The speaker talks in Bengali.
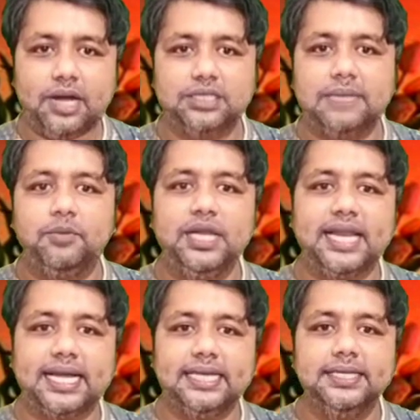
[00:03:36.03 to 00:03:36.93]
কথা বলে
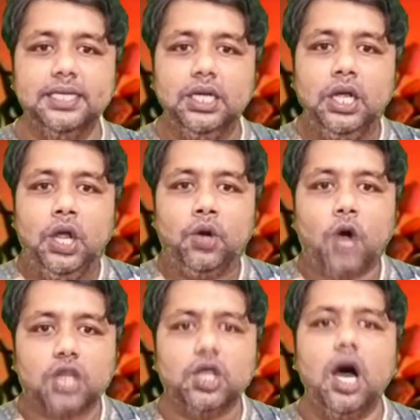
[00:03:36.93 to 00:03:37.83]
রাখি
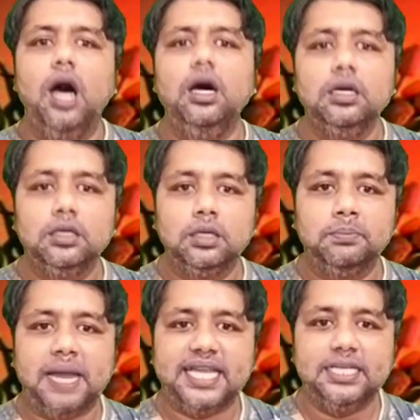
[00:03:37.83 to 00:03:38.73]
গত
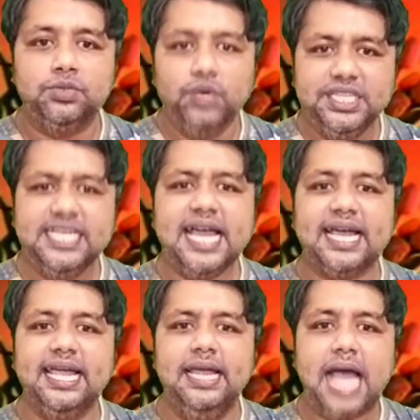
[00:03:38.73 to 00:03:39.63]
মানে দুই দিন
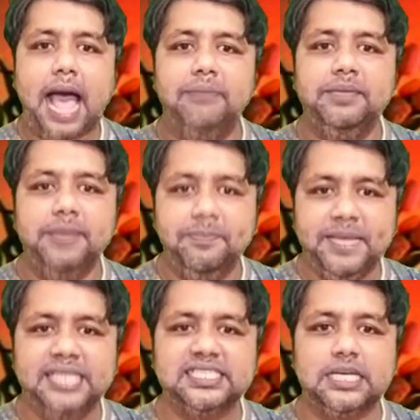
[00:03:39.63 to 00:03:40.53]
আগে আমি
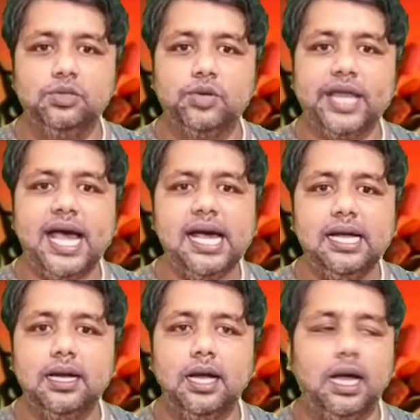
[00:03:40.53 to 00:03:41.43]
ভিপিএন চালু করে
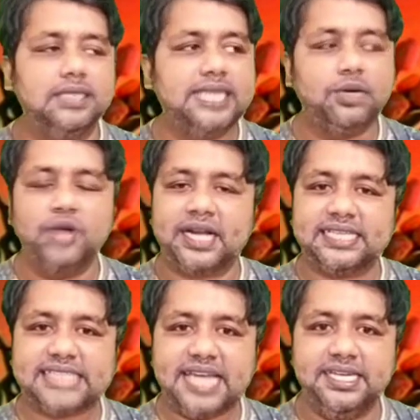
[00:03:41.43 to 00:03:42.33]
যে কোনো একটা
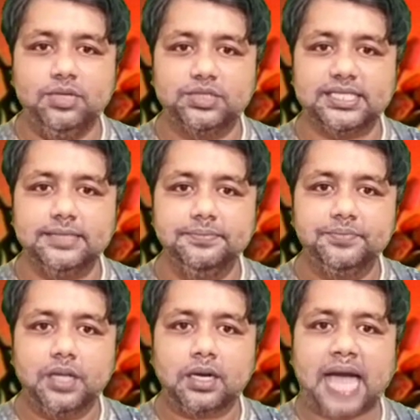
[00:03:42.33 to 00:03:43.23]
সাইডে ঢুকছি
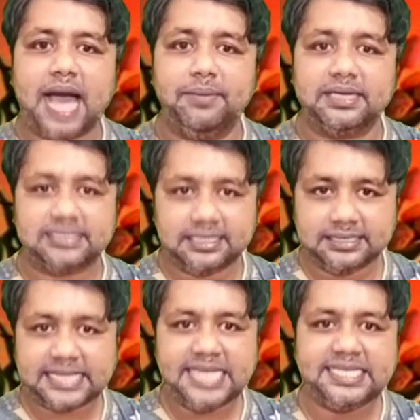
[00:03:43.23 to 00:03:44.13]

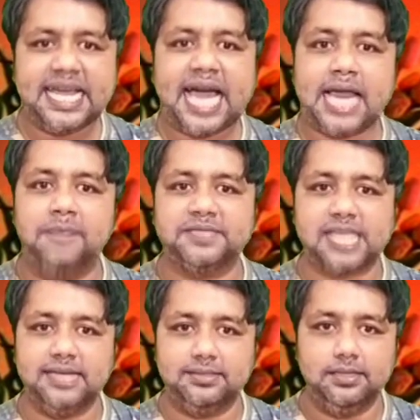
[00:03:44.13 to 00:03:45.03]
সাইটটা খারাপ সাইট